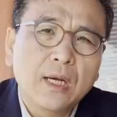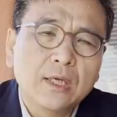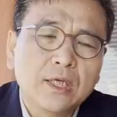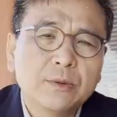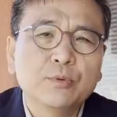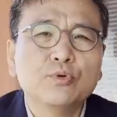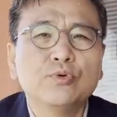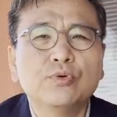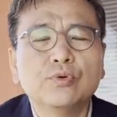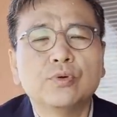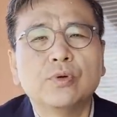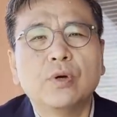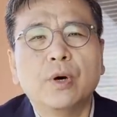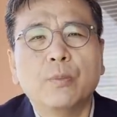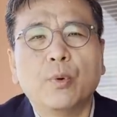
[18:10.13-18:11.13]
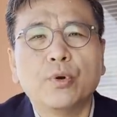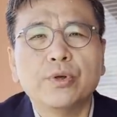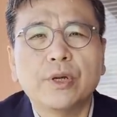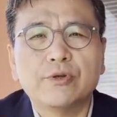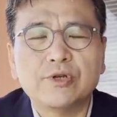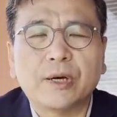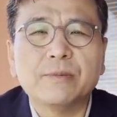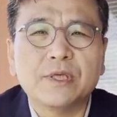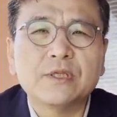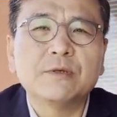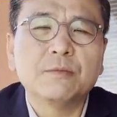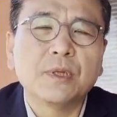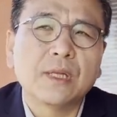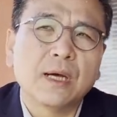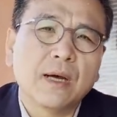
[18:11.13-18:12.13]
이분도 본인의 잡이
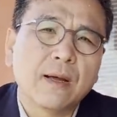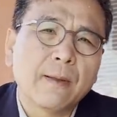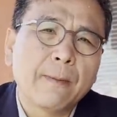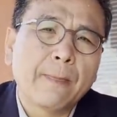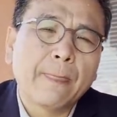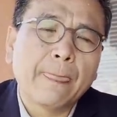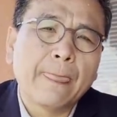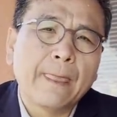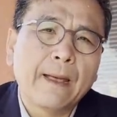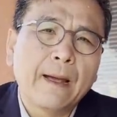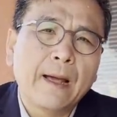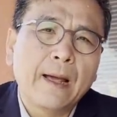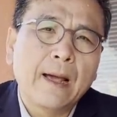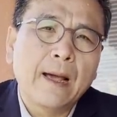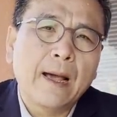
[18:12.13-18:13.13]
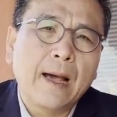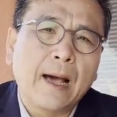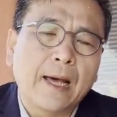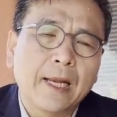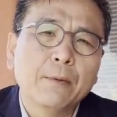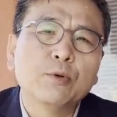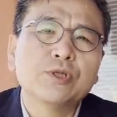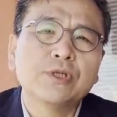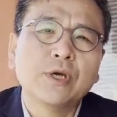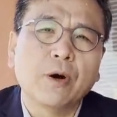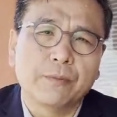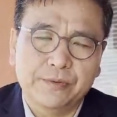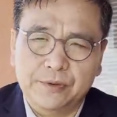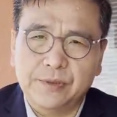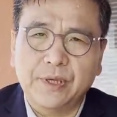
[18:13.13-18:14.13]
있습니다. 안 해보신 게
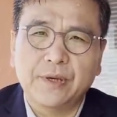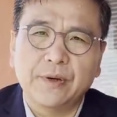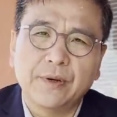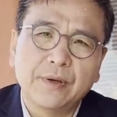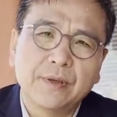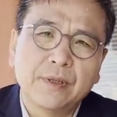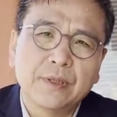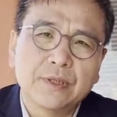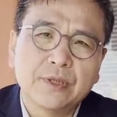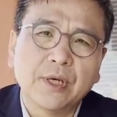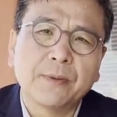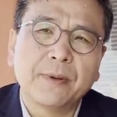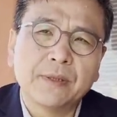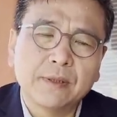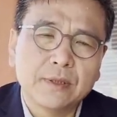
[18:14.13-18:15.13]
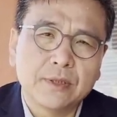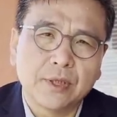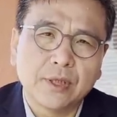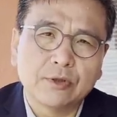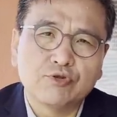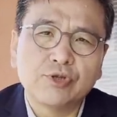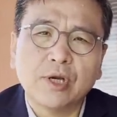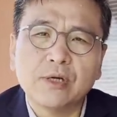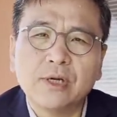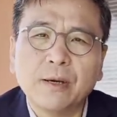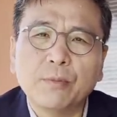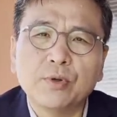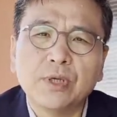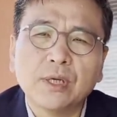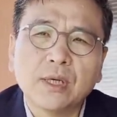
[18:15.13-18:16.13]
없으세요. 저희가, 판, 저희가 취재를
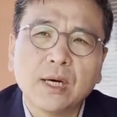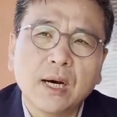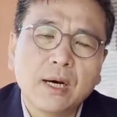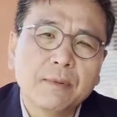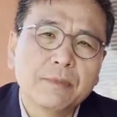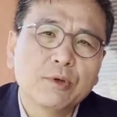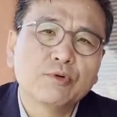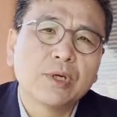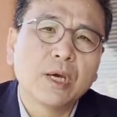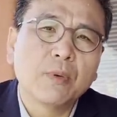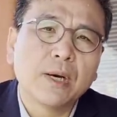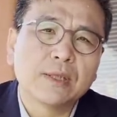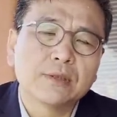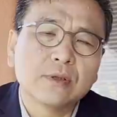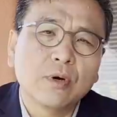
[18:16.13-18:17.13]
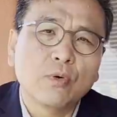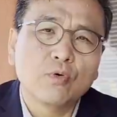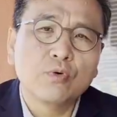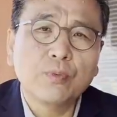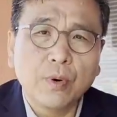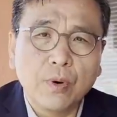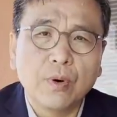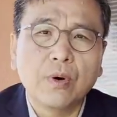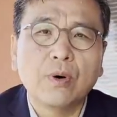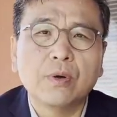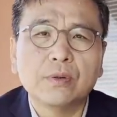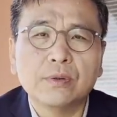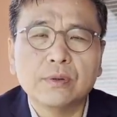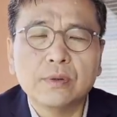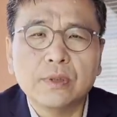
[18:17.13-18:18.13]
해보니까 미국에 와서 우보
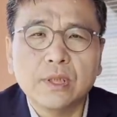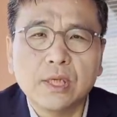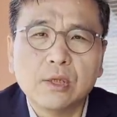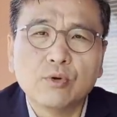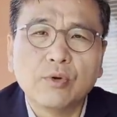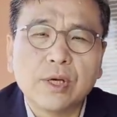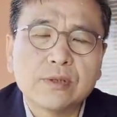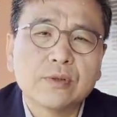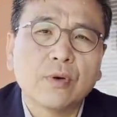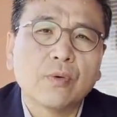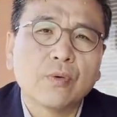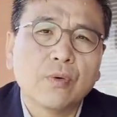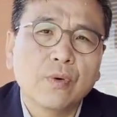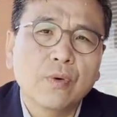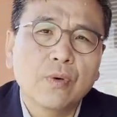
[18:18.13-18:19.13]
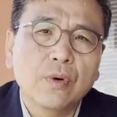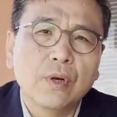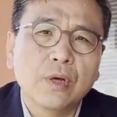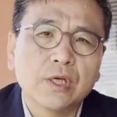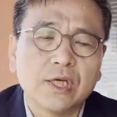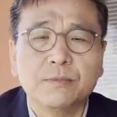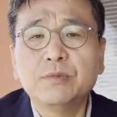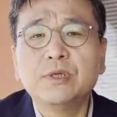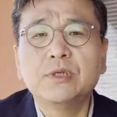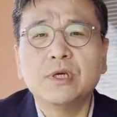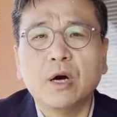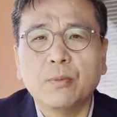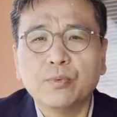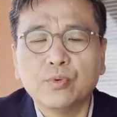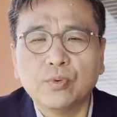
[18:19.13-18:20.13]
일도 했었고 김치
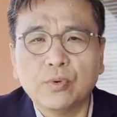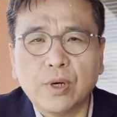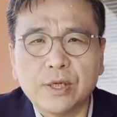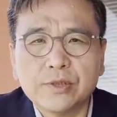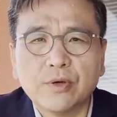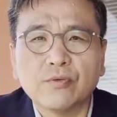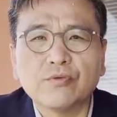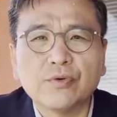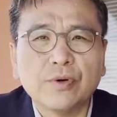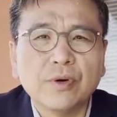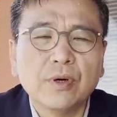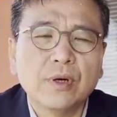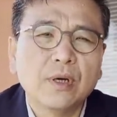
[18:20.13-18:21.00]
사업도 하셨고요.